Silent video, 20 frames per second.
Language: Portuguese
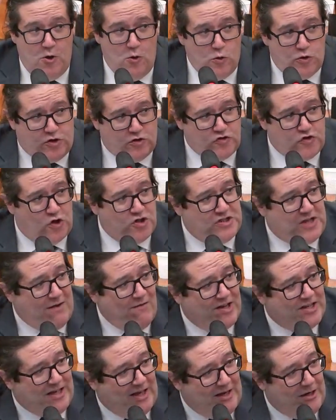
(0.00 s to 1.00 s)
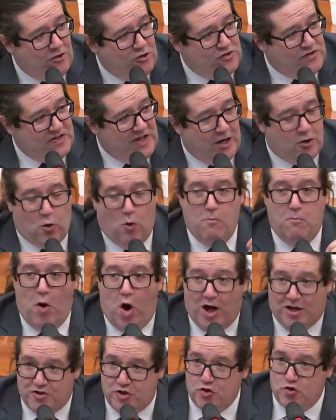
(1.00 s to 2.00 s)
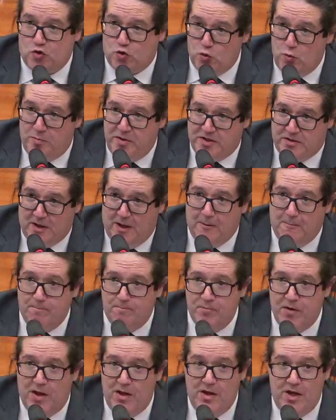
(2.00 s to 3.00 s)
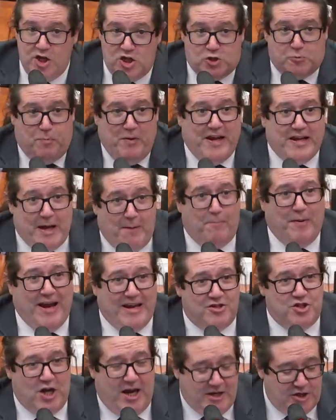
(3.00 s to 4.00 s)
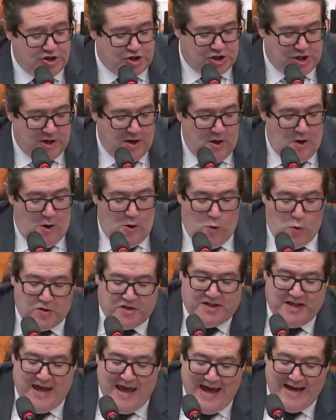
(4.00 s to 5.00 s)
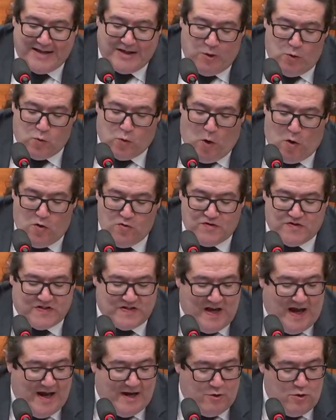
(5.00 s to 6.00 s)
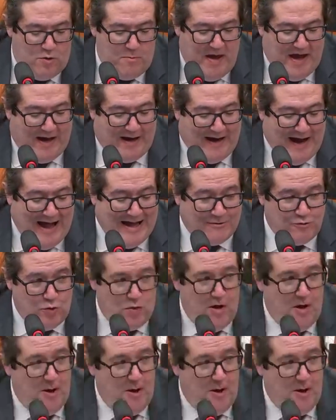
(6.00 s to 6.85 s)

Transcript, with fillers: O que o senhor estava querendo dizer com morte súbita? Explica para gente o que é que o conselho e o mercado